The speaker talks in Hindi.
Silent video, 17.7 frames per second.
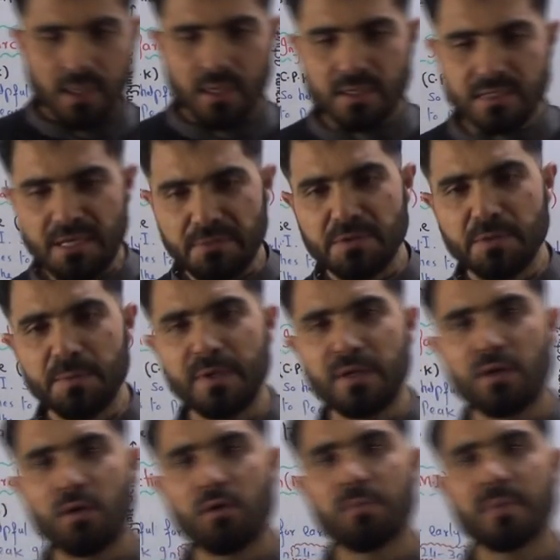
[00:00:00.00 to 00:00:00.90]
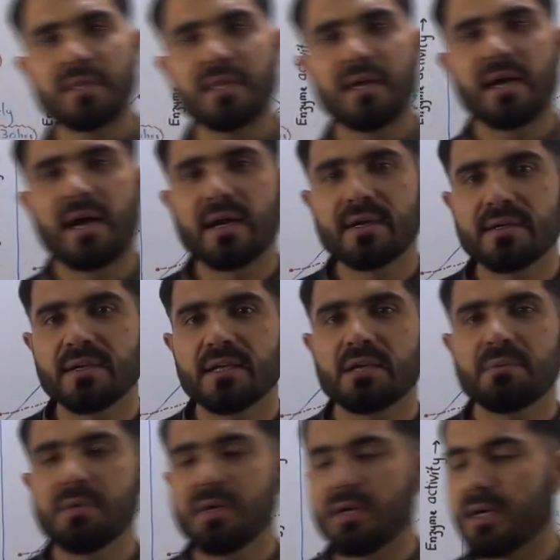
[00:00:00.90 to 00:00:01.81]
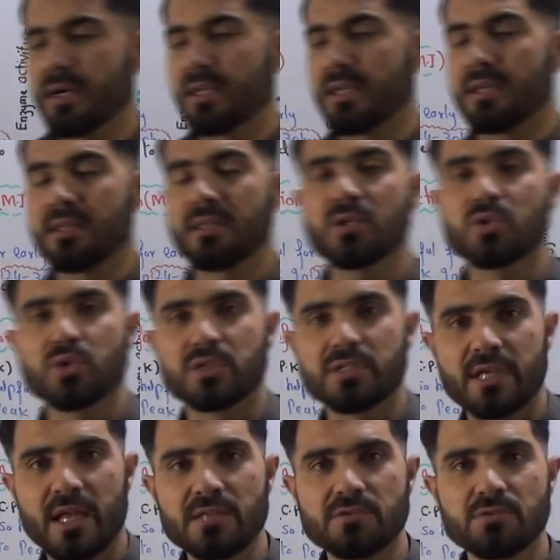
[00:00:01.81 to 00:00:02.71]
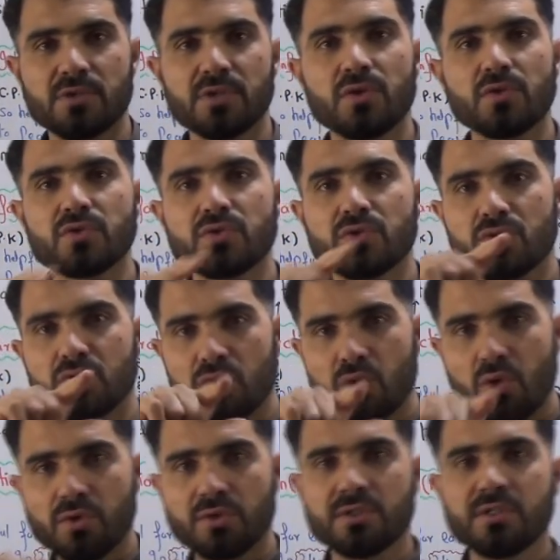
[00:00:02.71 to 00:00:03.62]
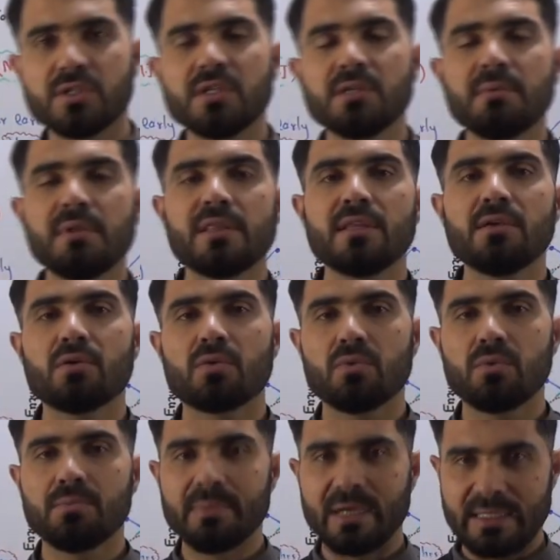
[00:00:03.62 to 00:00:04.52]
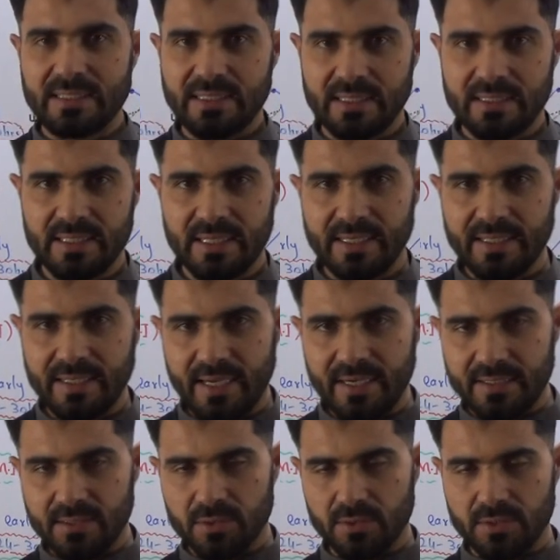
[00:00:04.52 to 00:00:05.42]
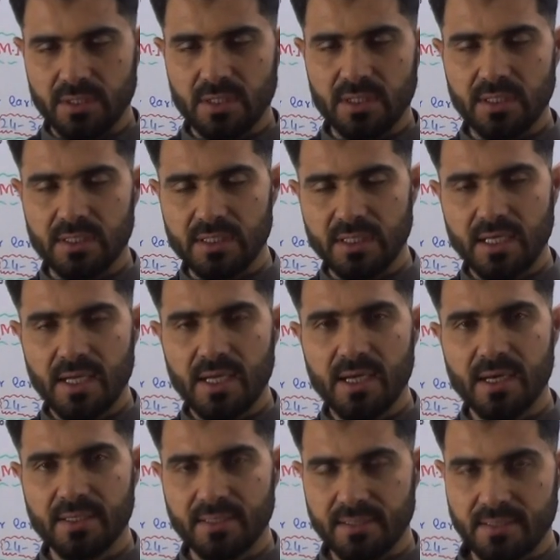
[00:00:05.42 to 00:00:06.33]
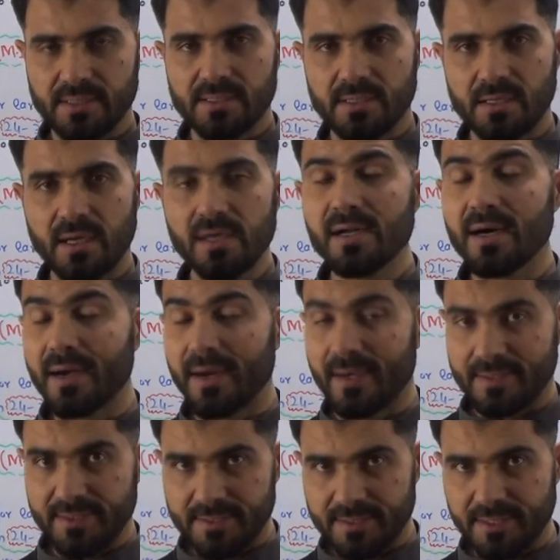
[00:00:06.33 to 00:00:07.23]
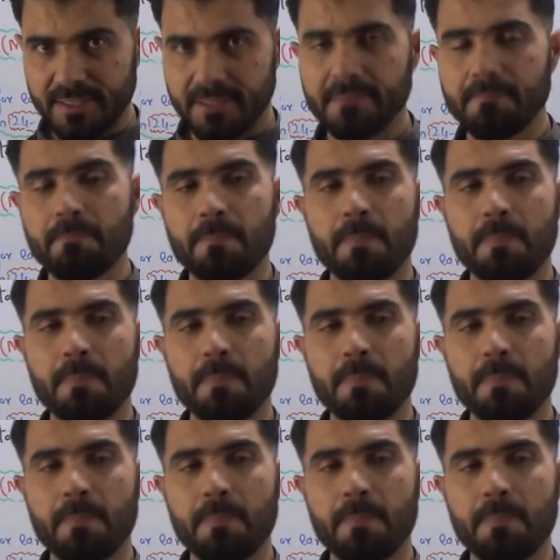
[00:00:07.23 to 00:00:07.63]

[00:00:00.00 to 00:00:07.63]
सबसे पहले तो आपको पता है हार्ट अटैक में हार्ट के अंदर जो सेल्स होते हैं उसको ऑक्सीजन नहीं मिलती और वो मर जाते हैं डेड हो जाते हैं ठीक है दिस इज कॉल्ड हार्ट अटैक